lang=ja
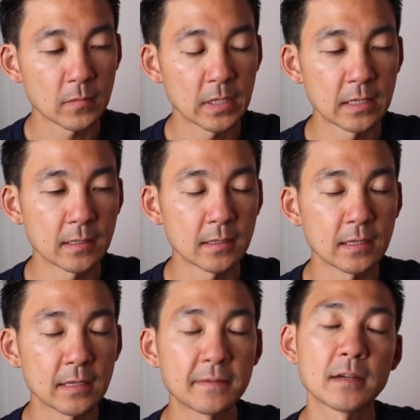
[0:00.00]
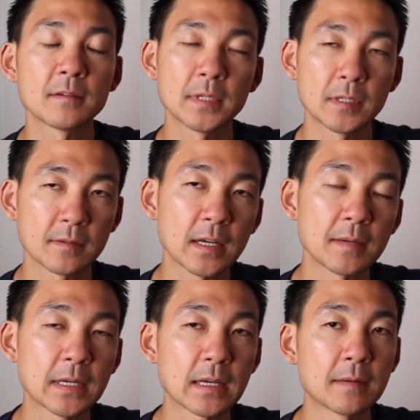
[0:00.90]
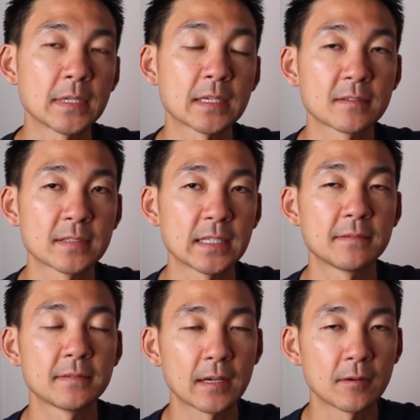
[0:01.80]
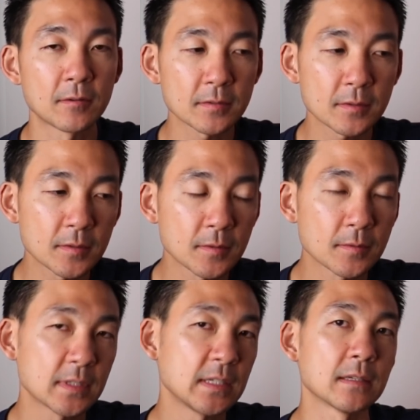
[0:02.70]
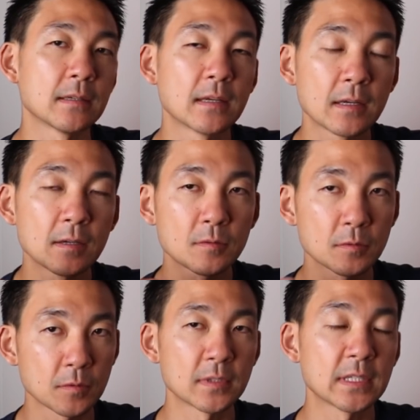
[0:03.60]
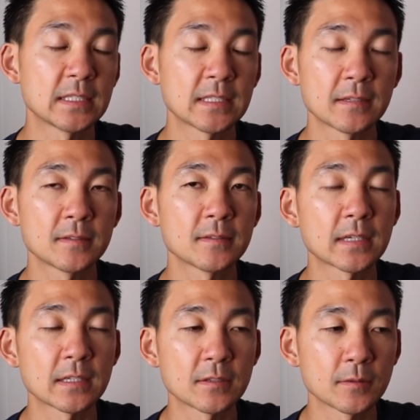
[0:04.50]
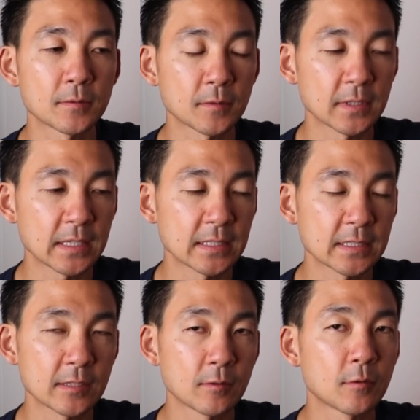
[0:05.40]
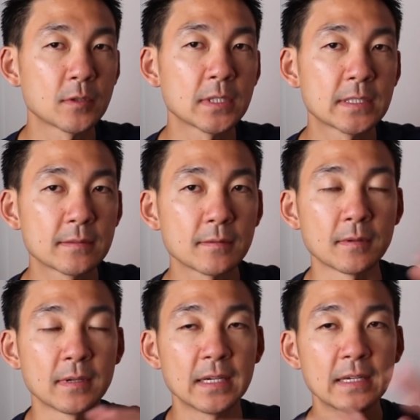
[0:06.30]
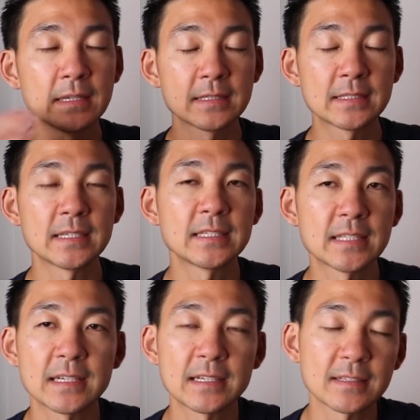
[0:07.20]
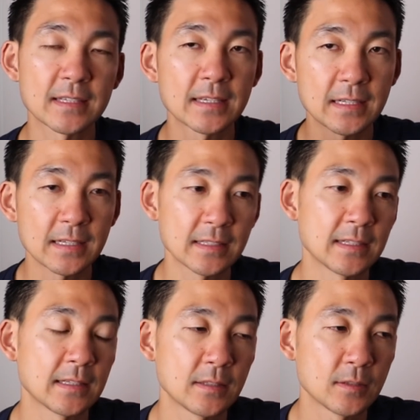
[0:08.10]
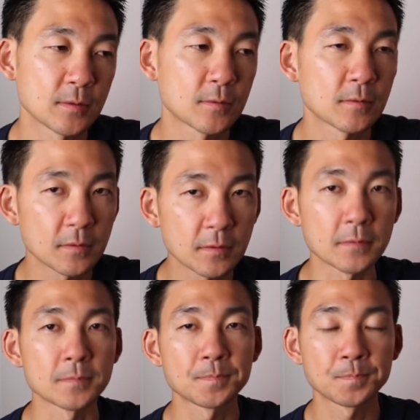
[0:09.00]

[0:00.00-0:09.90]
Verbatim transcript: FRB とか、アメリカの政府が本当にこのデジタル通貨っていうところに対しての法律を規制していかなきゃいけないんだっていうところの、